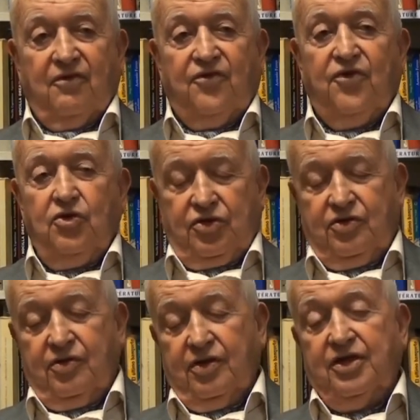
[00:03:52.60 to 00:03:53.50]

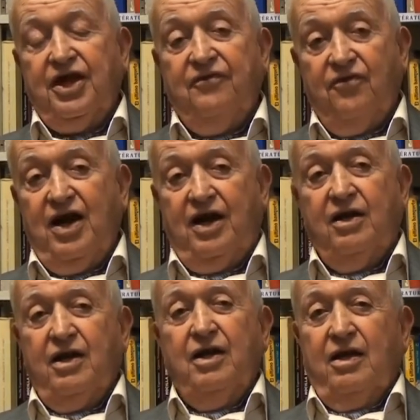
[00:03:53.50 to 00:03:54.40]
Faute
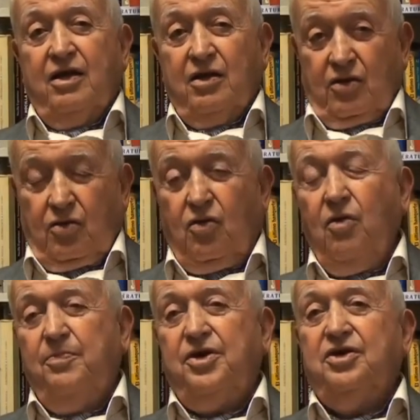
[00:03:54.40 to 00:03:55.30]
d'avoir
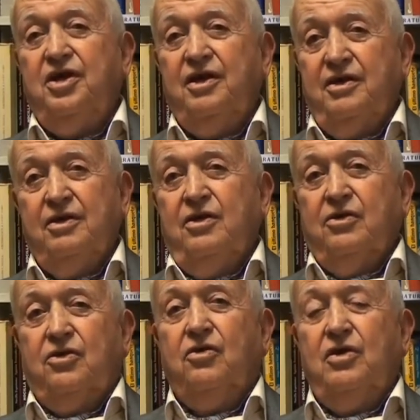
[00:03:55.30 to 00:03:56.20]
compris
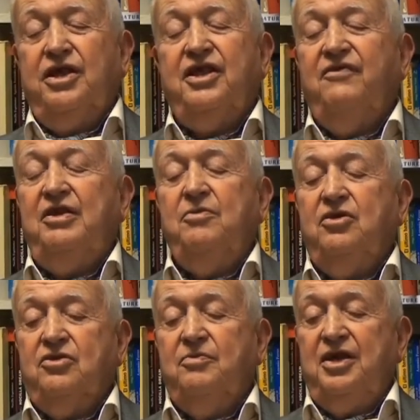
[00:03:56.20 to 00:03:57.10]
que les
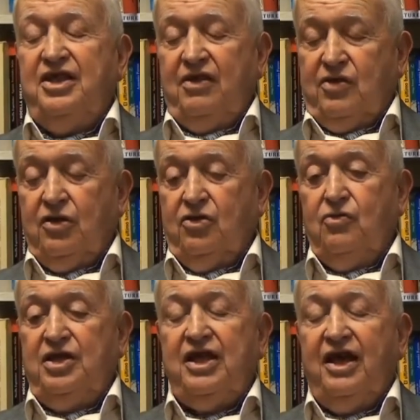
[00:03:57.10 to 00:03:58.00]
événements de mai
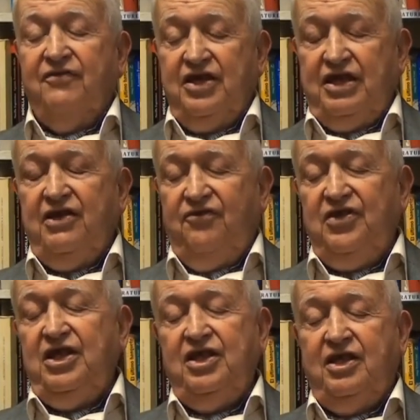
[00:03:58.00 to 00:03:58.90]
68 avaient
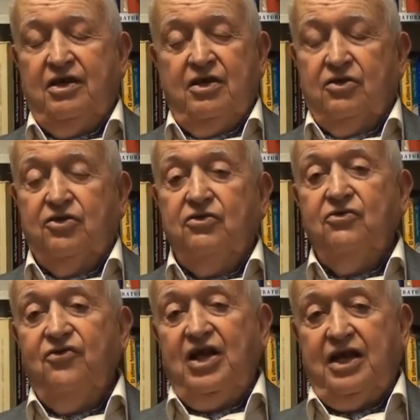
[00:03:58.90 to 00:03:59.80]
défini de
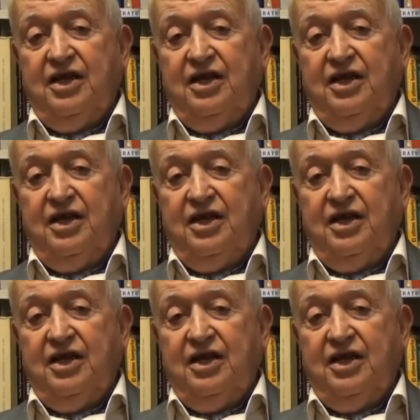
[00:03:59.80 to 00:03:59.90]
nouvelles